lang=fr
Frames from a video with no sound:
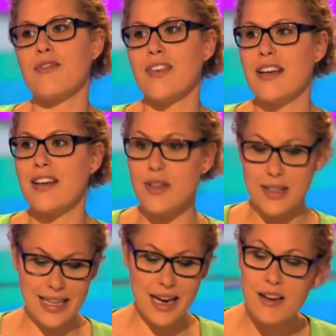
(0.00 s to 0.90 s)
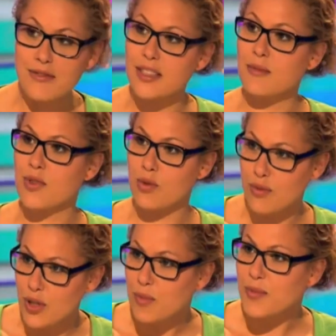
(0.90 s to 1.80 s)
faire euh, graver son
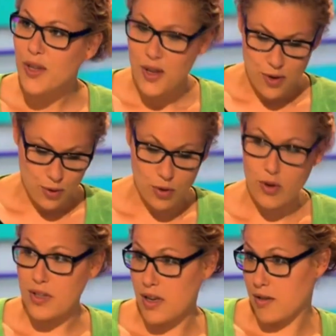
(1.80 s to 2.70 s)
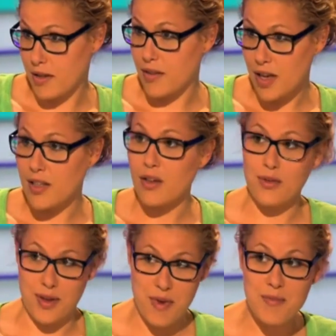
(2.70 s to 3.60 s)
vélo donc euh, c'est vrai d'ailleurs
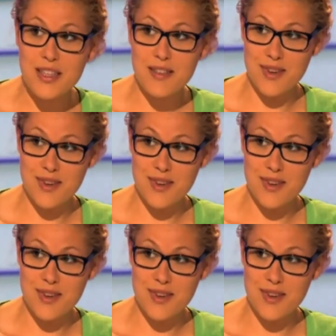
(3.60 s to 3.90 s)
on a même des